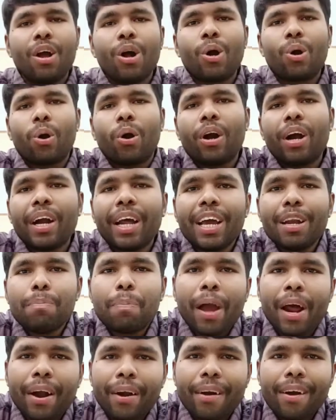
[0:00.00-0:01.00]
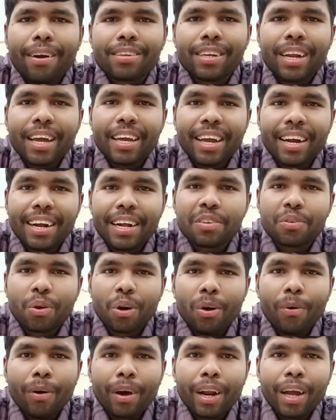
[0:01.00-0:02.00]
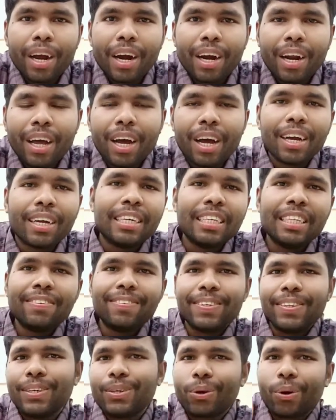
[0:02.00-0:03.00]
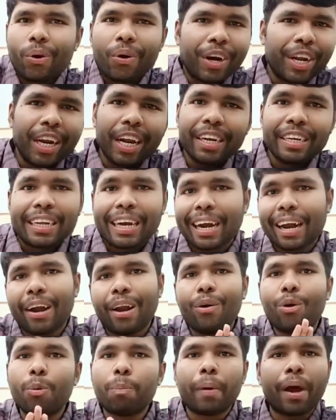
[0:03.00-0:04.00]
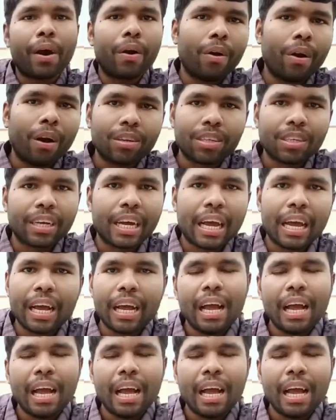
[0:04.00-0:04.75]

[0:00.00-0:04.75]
குரொக்கடைல் பேரடாக்ஸ்ல என்ன சொல்ல வராங்கன்னா இது வந்து குரொக்கடைல் திரடான ஒரு பேரடாக்ஸுங்க